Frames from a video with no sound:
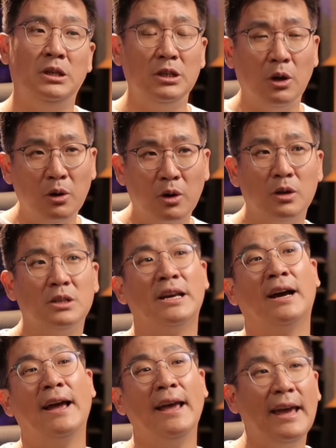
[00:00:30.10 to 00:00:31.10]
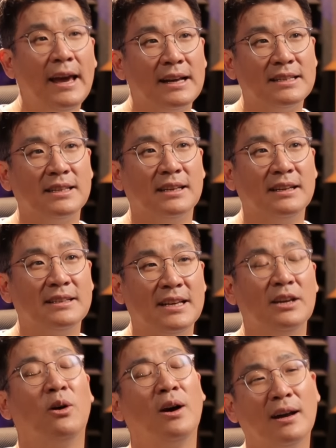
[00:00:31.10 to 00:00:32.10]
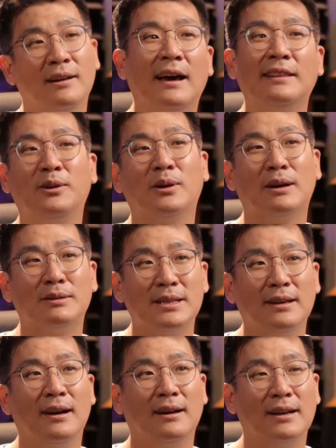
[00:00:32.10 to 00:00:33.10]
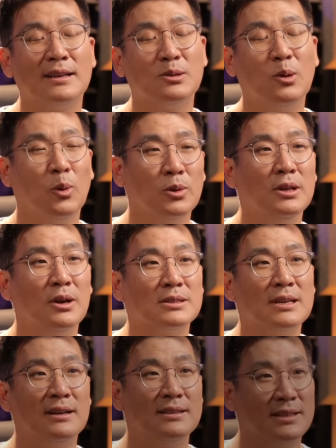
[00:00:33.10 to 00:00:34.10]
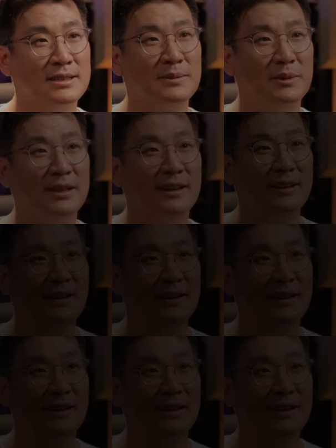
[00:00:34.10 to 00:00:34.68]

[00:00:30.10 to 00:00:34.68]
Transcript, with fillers: 이런 거를 제가 해야지 제 역할을 하는 거라고 생각을 해서 오늘 영상을 찍습니다.